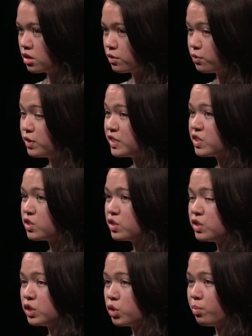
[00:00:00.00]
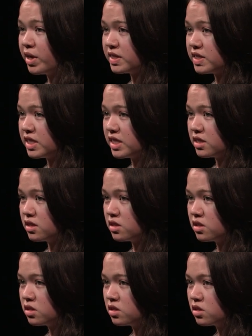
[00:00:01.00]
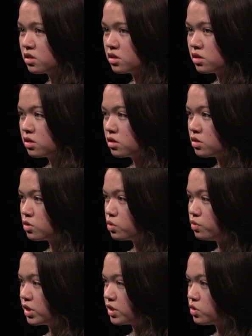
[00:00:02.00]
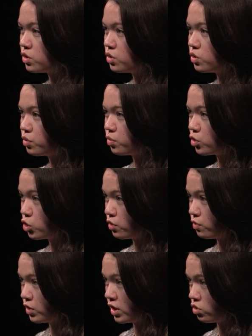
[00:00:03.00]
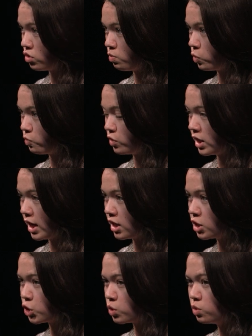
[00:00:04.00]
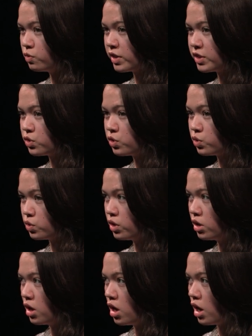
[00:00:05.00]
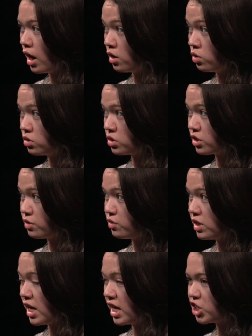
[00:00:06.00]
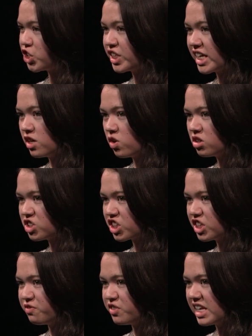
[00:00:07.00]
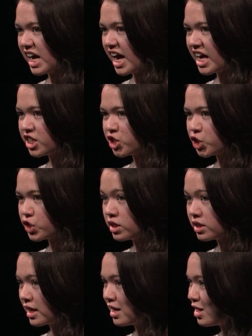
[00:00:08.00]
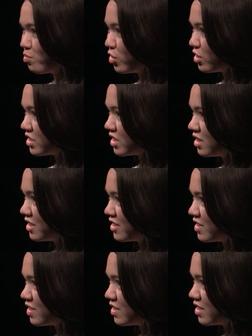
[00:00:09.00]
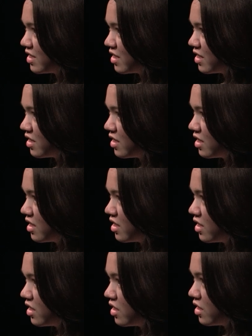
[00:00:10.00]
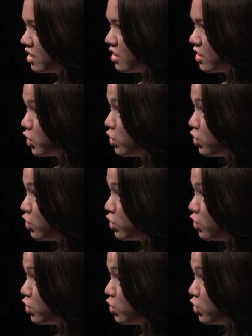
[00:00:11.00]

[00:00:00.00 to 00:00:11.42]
fils de Diobaté. D'où viens-tu Je viens de mon village. Où vas-tu À l'autre village. Quel autre village Quelle importance Je